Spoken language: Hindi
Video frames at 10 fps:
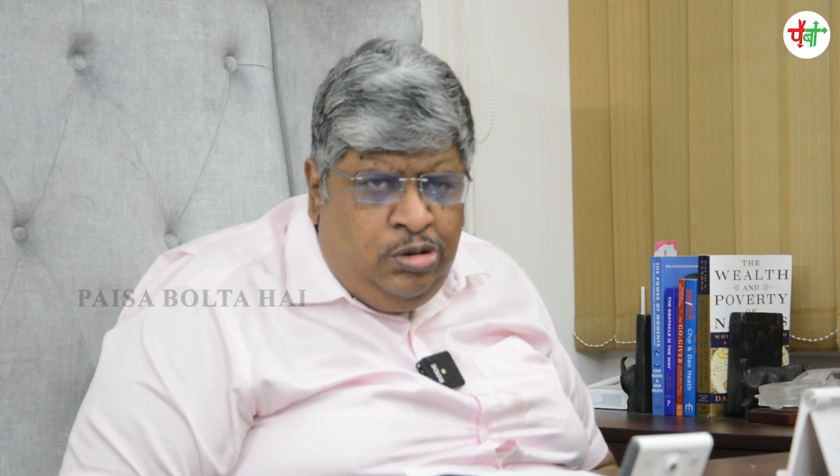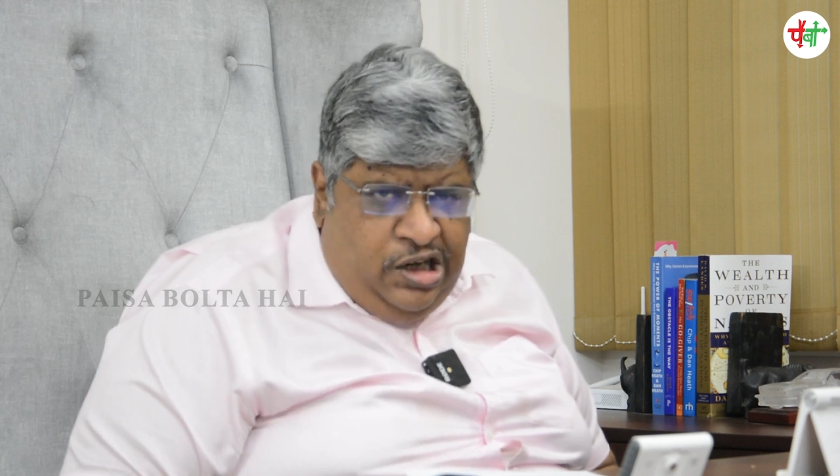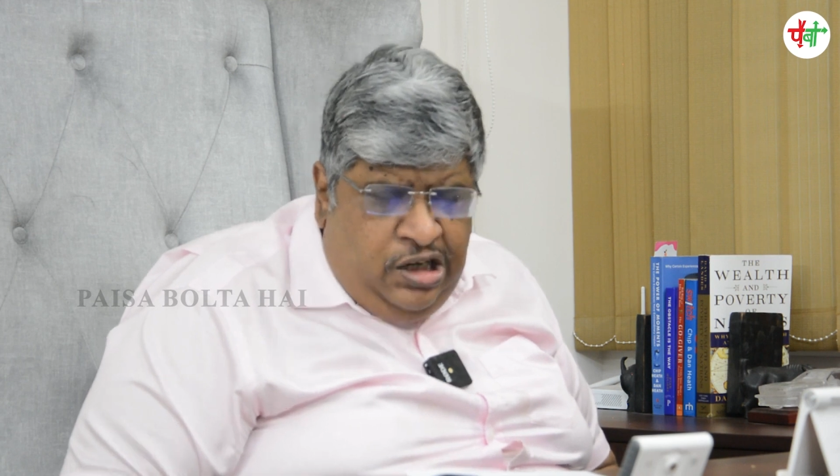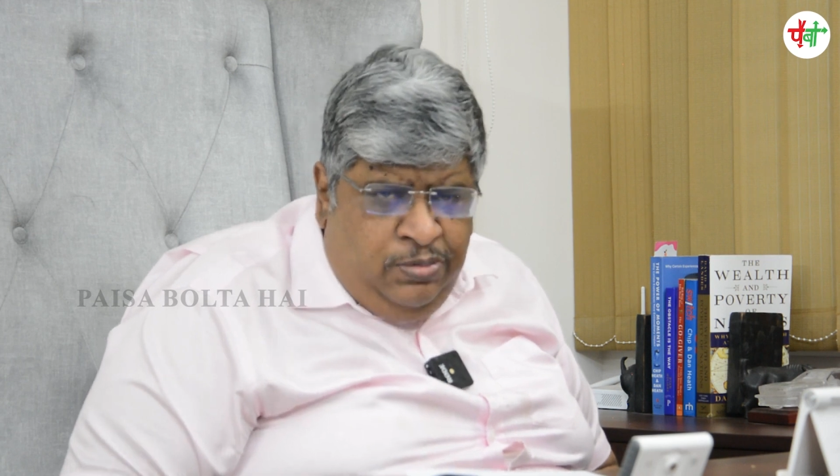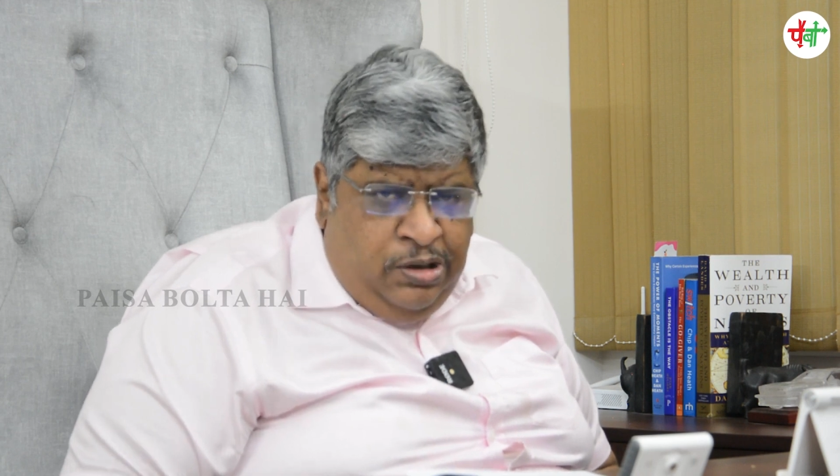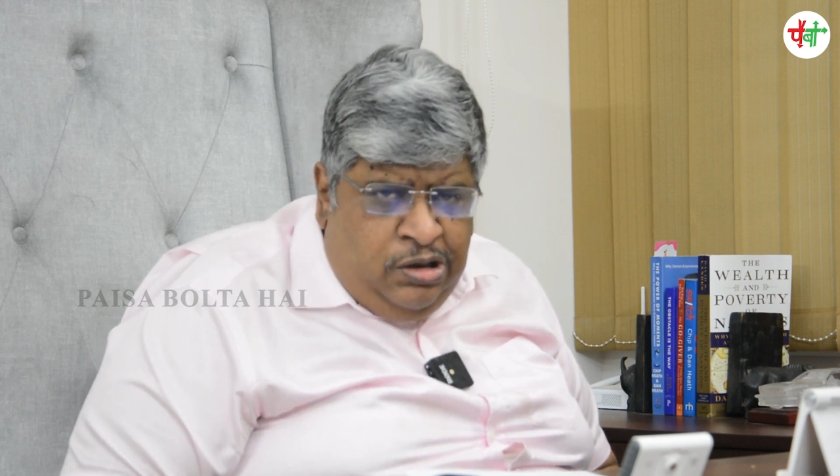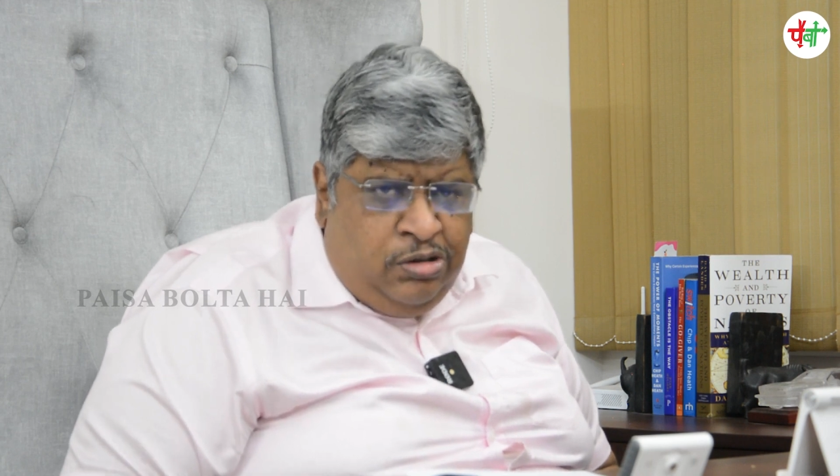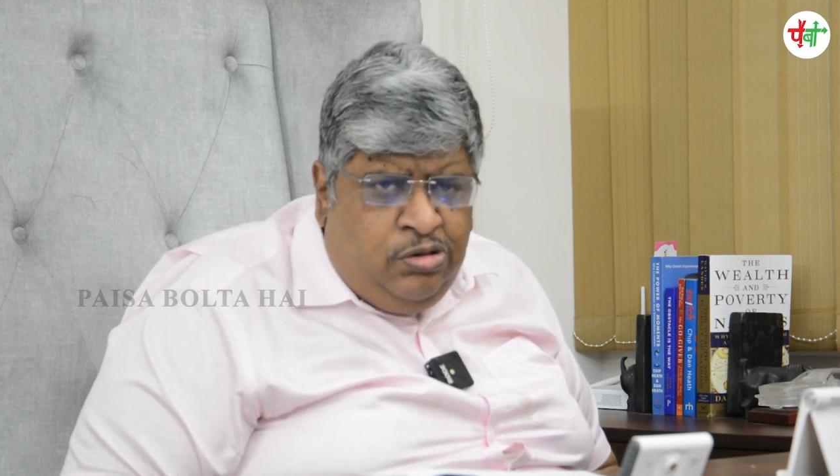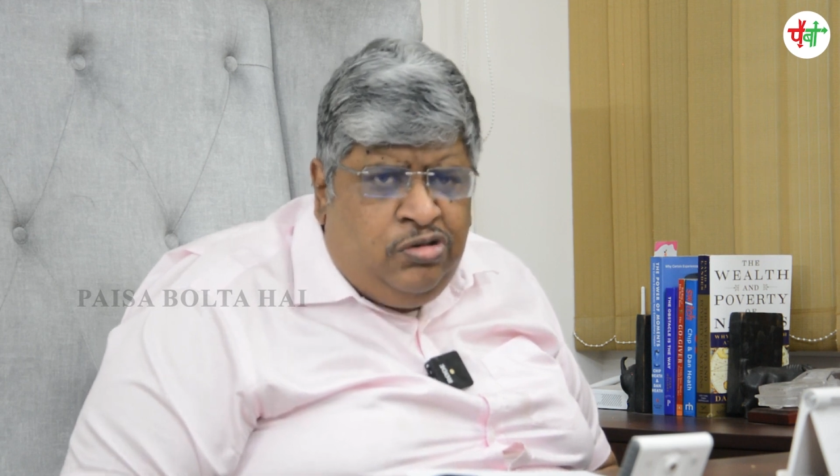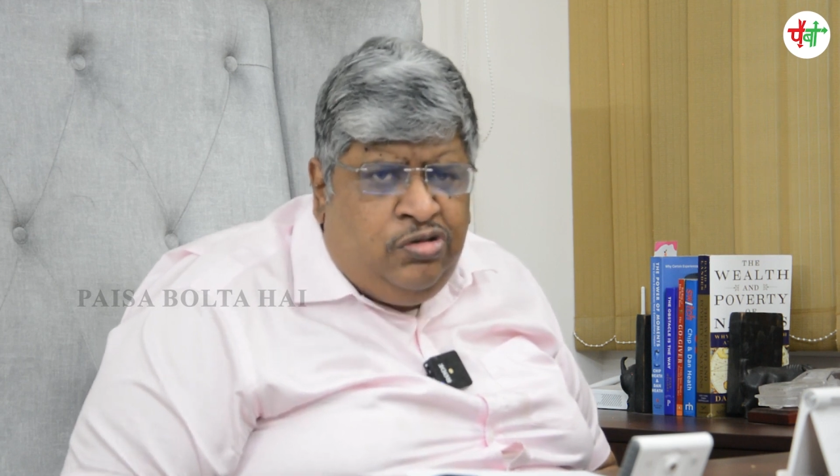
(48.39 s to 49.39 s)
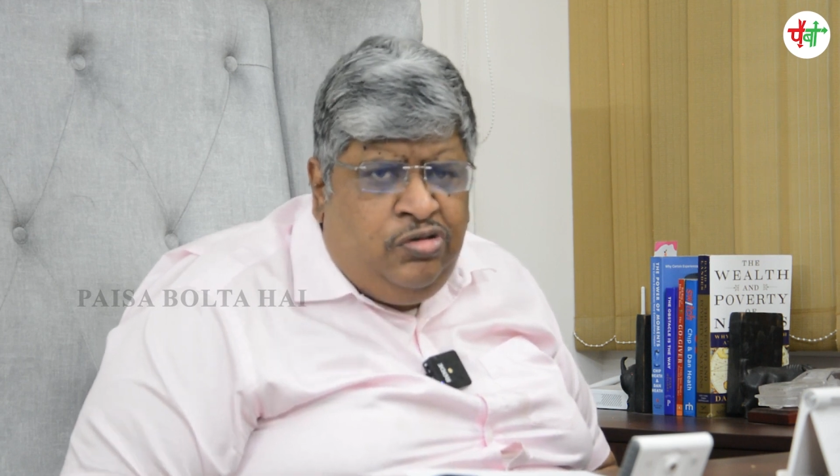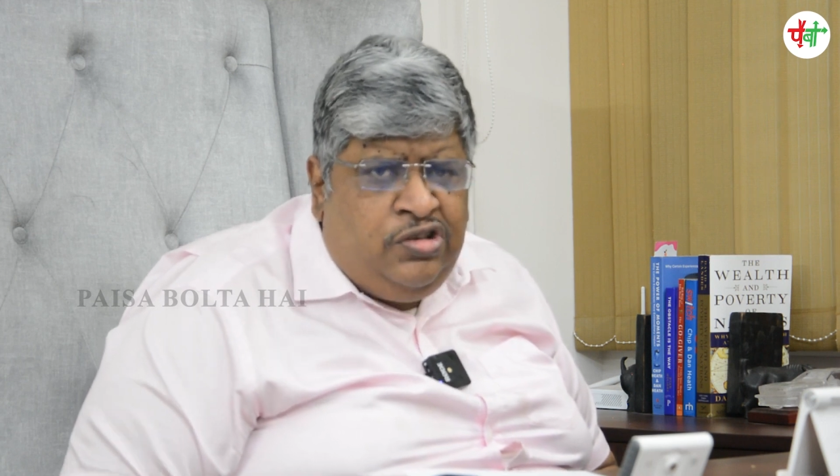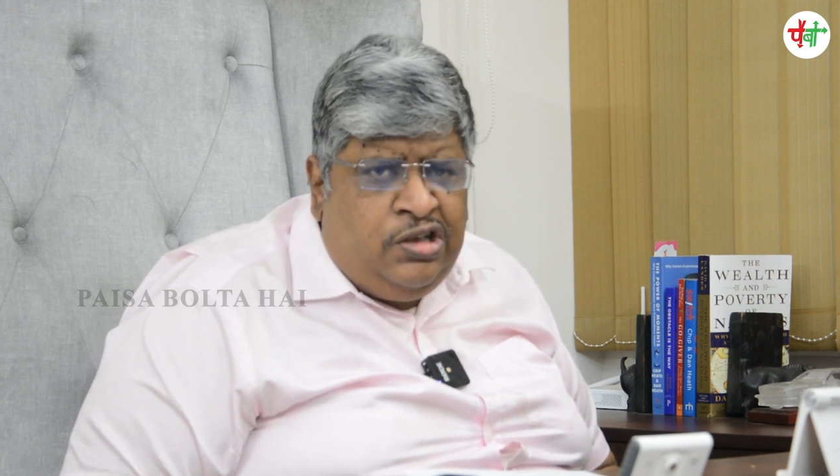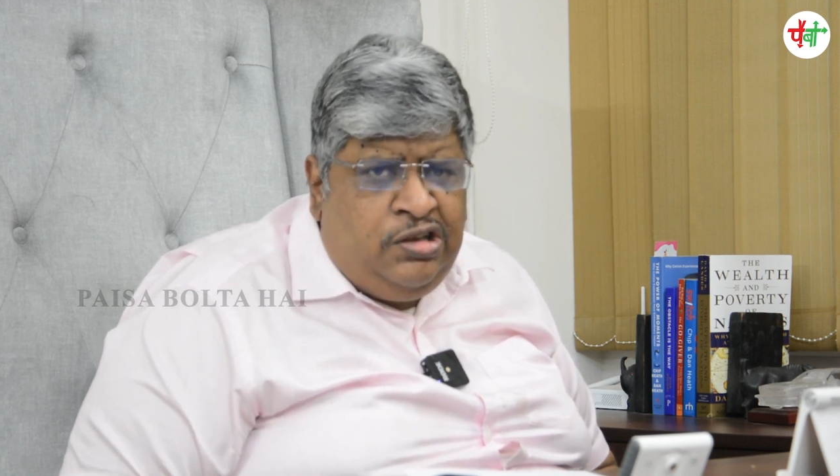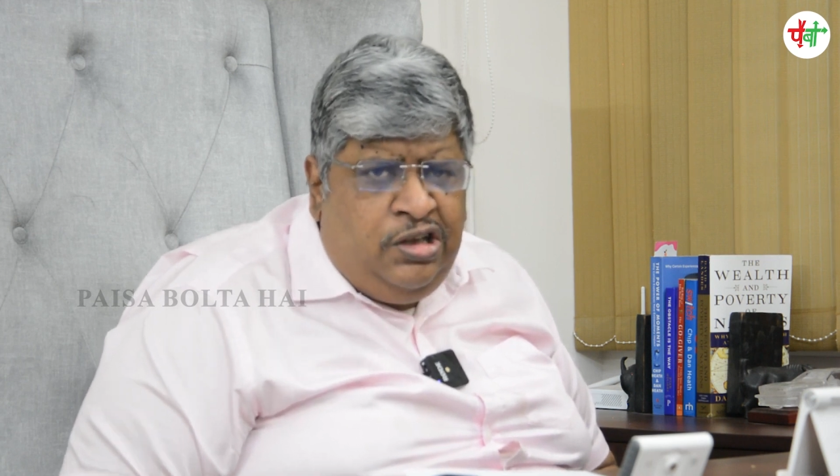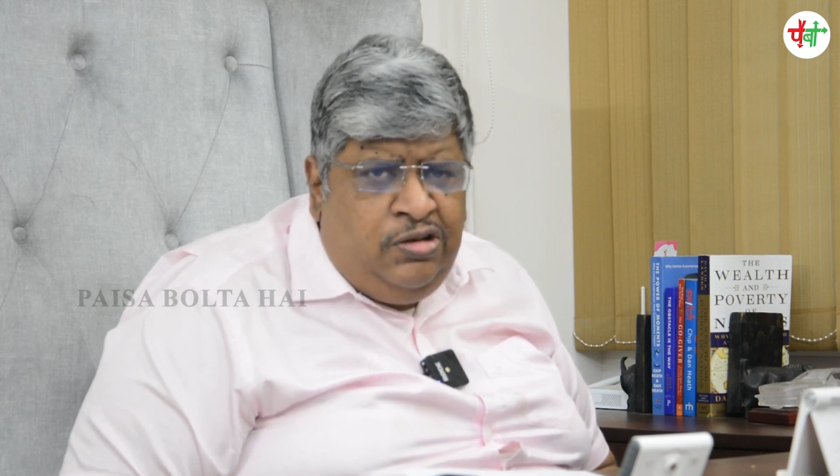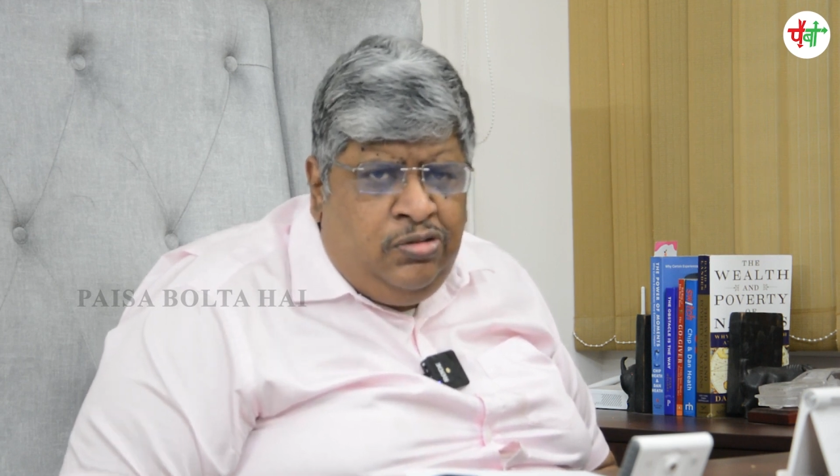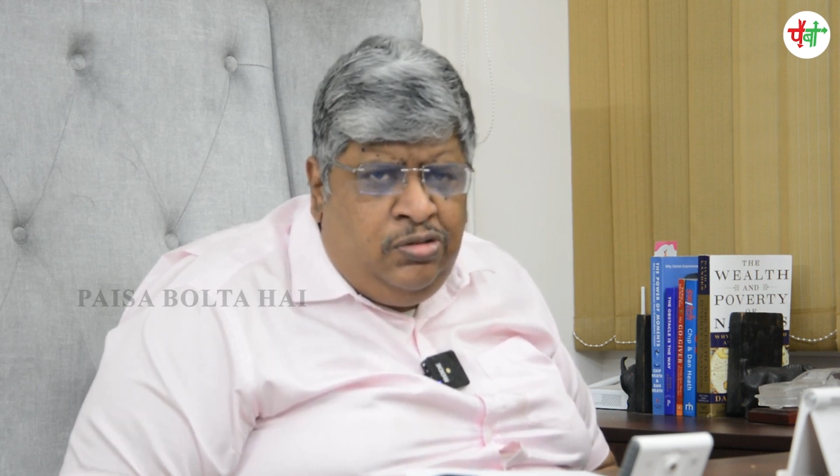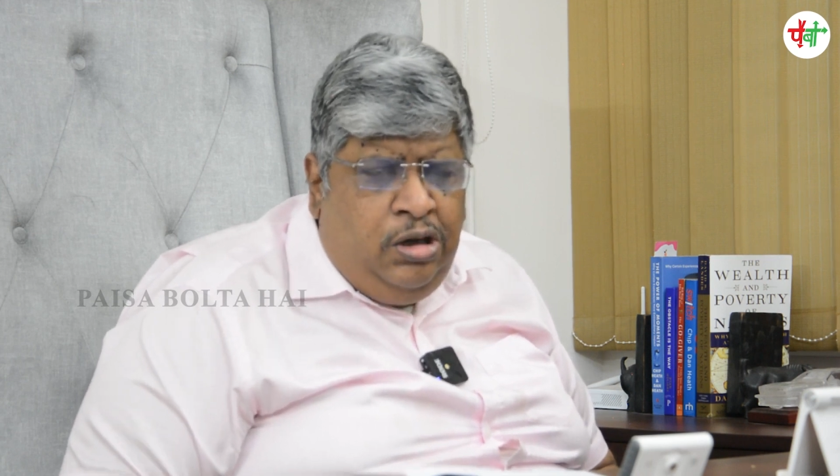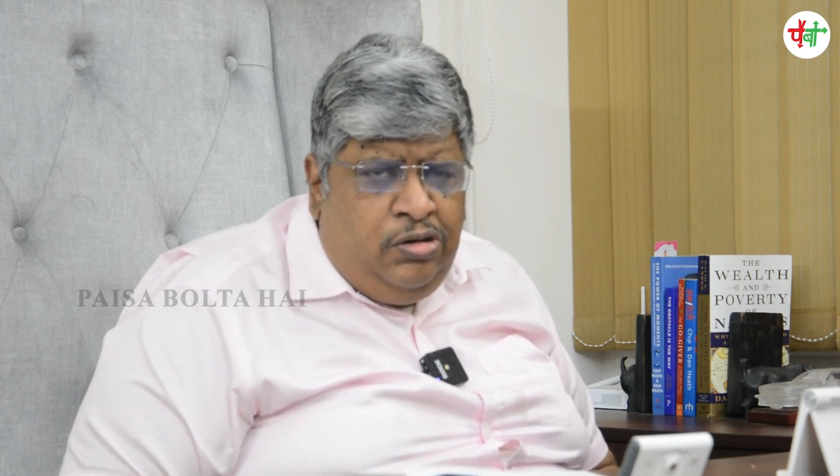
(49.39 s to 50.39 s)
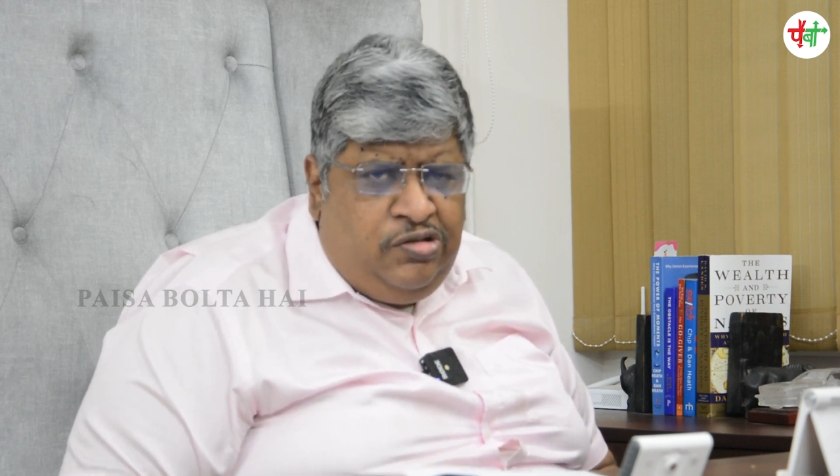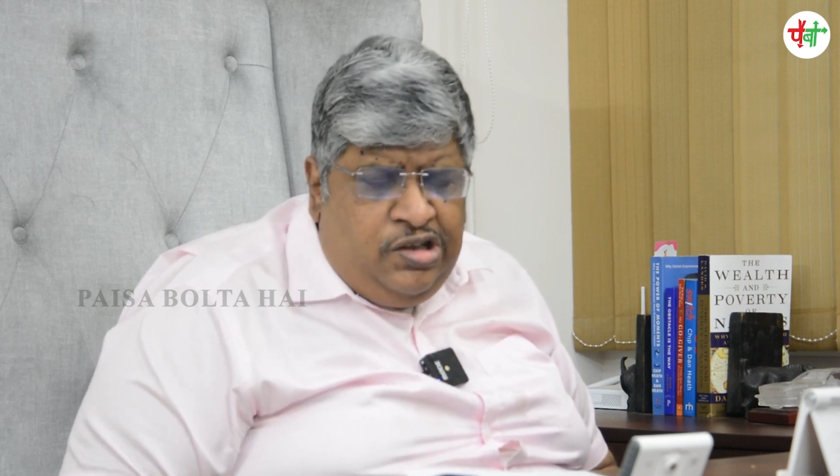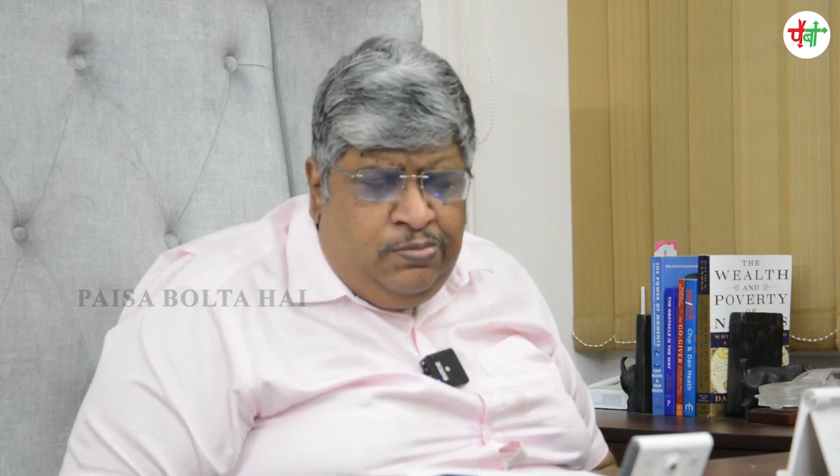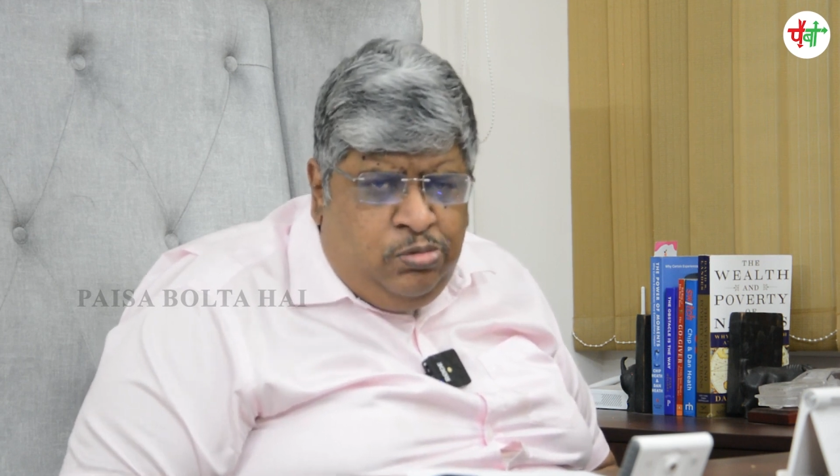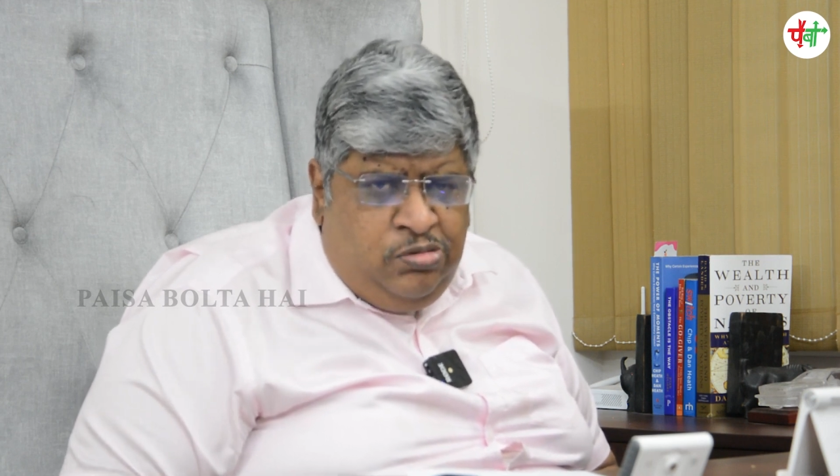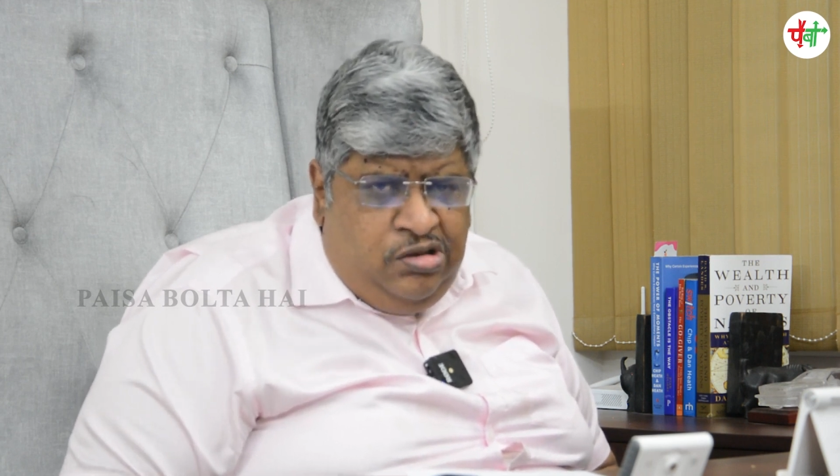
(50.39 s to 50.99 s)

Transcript: चार्ली मंगर को सुन सकते हो और सब